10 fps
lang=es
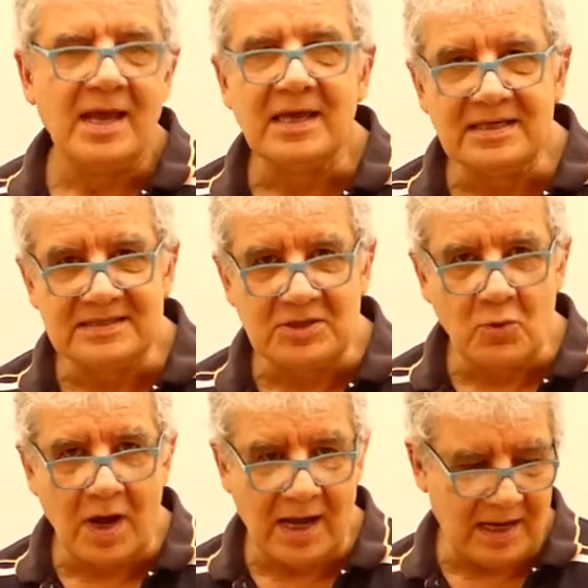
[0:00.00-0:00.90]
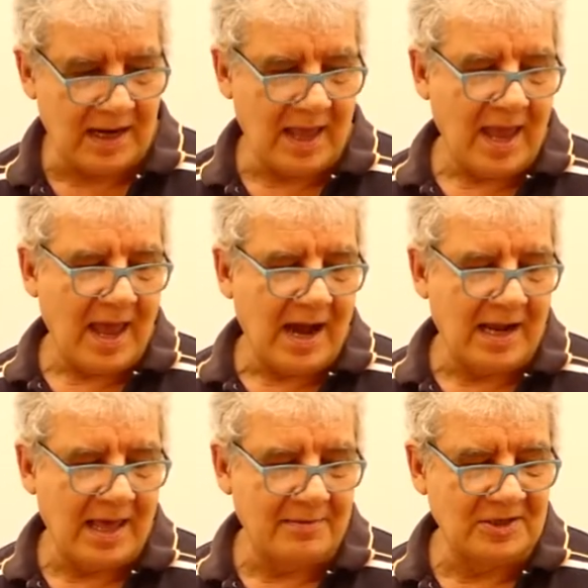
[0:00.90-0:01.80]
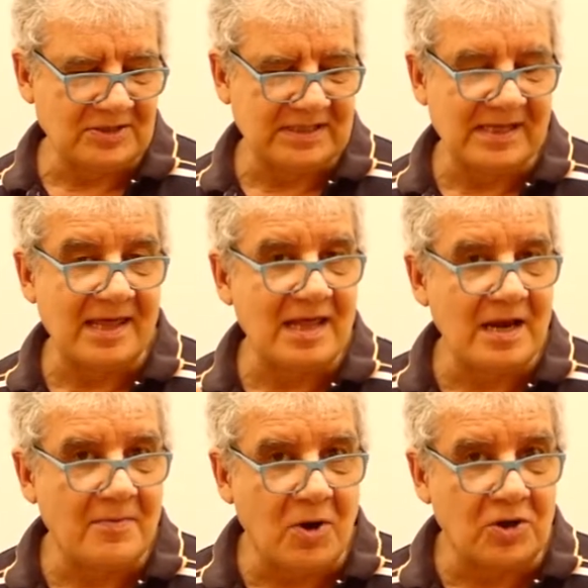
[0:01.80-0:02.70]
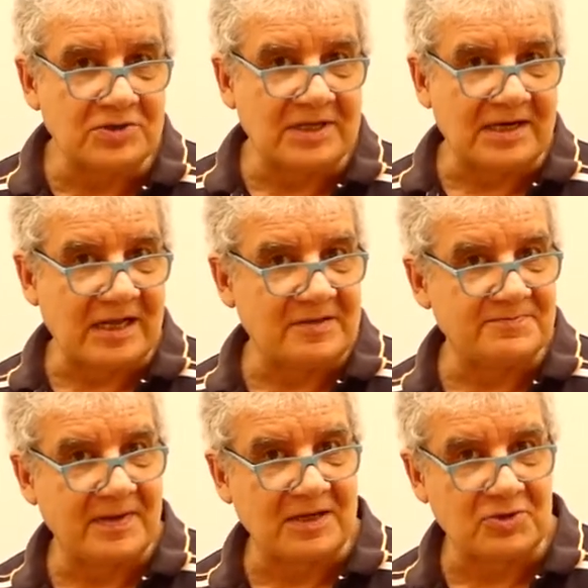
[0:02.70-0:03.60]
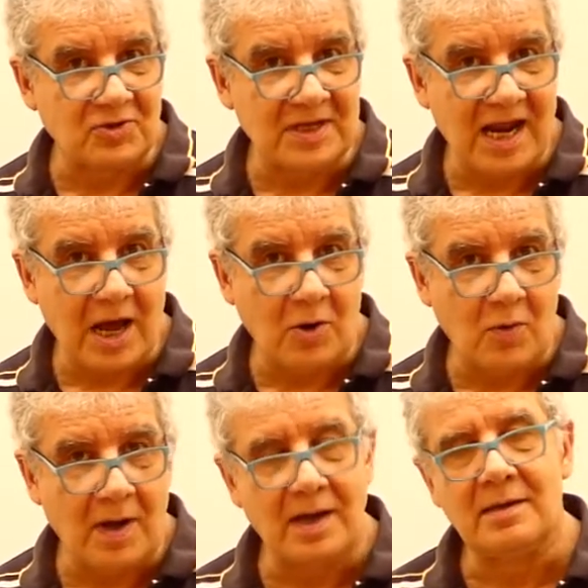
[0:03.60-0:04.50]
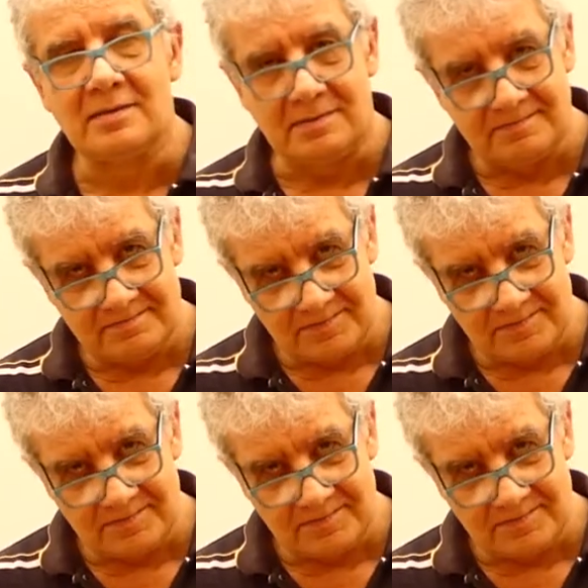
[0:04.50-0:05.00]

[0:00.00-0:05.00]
es igual a la velocidad del bote respecto del agua,